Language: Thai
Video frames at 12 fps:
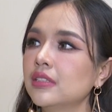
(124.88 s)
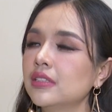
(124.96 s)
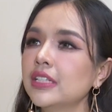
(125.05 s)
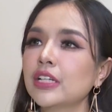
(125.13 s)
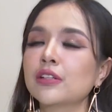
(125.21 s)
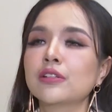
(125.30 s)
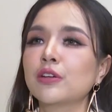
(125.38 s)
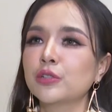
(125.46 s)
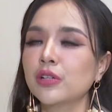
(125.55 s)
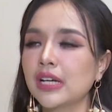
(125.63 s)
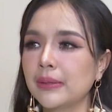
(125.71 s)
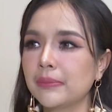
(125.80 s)
เอ้ย ขอโท
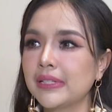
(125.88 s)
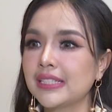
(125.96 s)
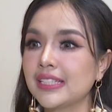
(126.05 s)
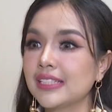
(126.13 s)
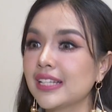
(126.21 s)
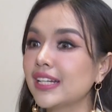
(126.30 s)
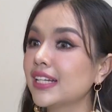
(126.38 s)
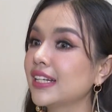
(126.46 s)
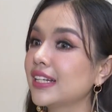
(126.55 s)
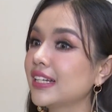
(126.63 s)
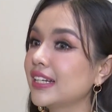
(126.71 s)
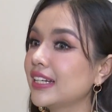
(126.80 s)
ษค่ะ เป็นซีซั่น
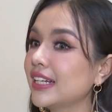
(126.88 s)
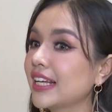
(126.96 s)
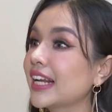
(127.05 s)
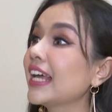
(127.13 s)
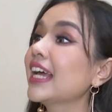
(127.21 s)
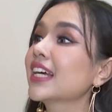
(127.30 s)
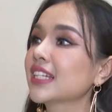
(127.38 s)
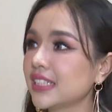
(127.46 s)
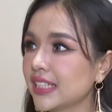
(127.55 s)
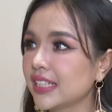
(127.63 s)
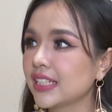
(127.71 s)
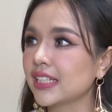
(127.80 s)
แรก ๆเลย